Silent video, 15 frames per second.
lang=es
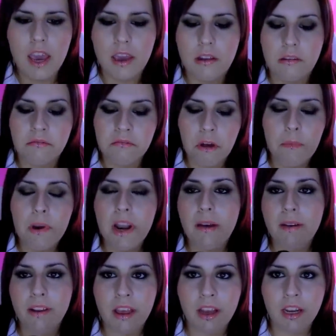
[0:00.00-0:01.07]
Eh, mm, hombre,
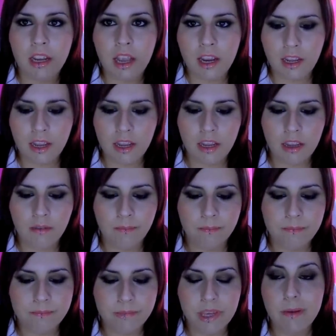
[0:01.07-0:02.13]
la verdad creía que
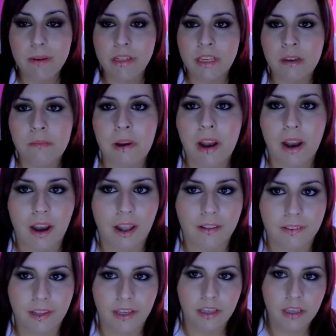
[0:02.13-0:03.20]
mm, iba a ser más
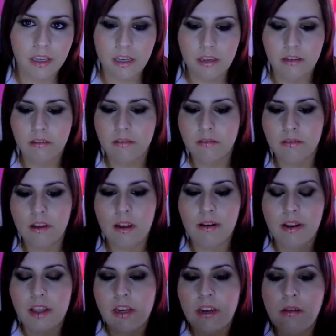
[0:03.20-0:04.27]
grande. La
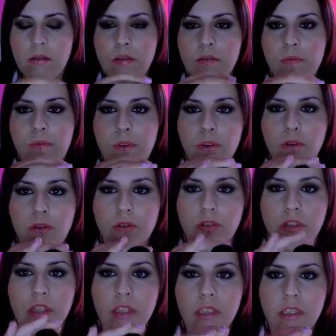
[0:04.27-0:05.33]
verdad es que luego en
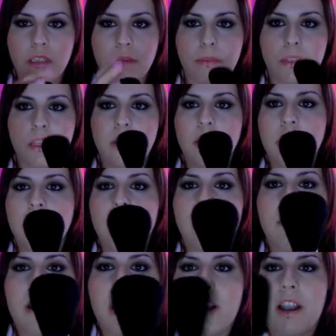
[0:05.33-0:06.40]
fotos y vídeos se ve
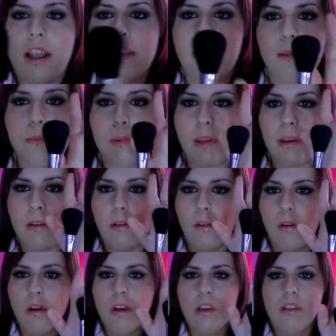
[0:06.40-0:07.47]
más grande,
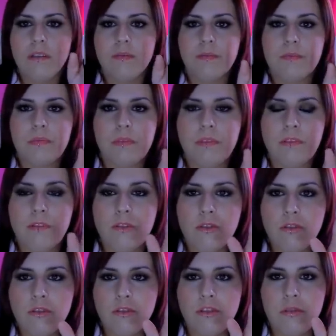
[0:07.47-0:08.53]
pero
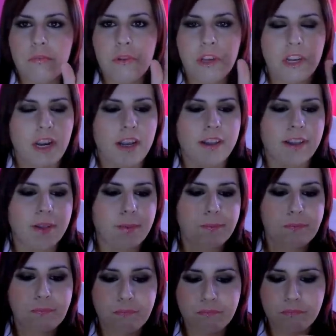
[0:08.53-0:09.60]
no, no es muy grande.
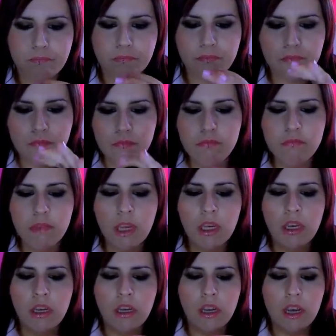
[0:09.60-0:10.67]

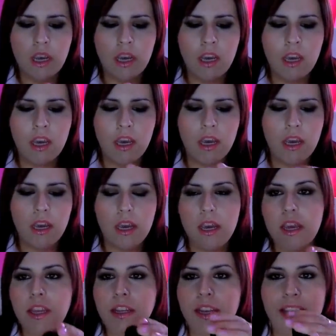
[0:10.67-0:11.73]

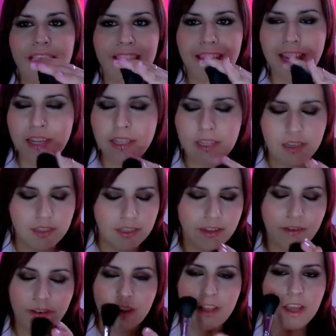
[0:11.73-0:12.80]
Eh, es,
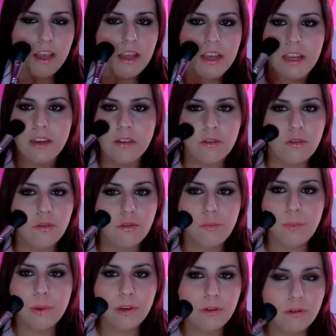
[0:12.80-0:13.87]
de verdad, es
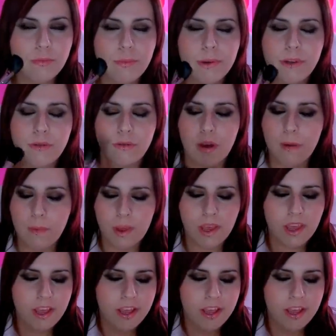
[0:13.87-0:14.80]
súper, súper suave.